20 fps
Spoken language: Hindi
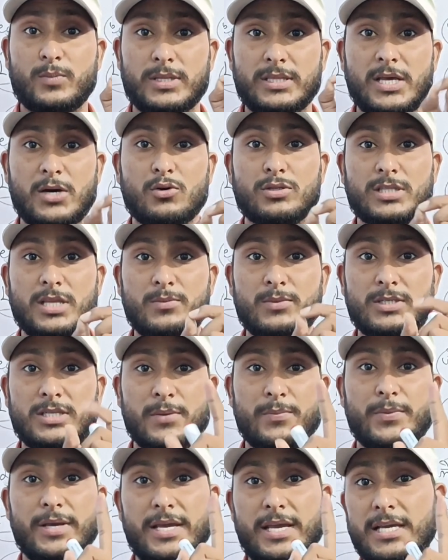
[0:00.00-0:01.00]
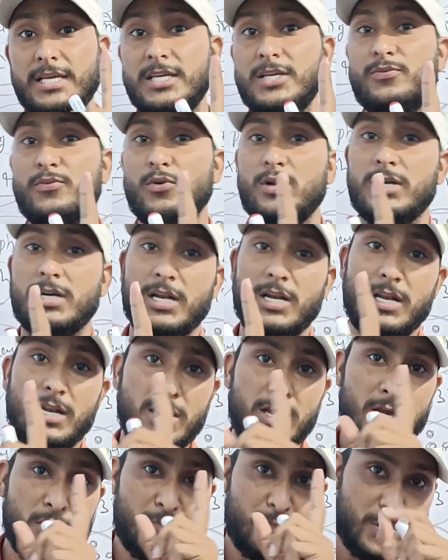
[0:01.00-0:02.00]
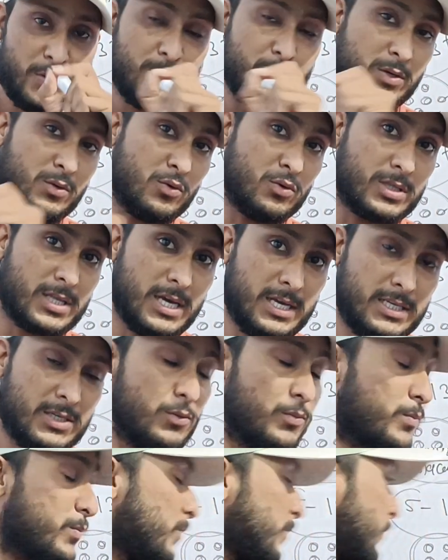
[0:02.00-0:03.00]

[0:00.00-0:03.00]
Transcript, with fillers: मध्य अवस्था में सिर्फ एक ही फोलिकल परिपक्व होता है जो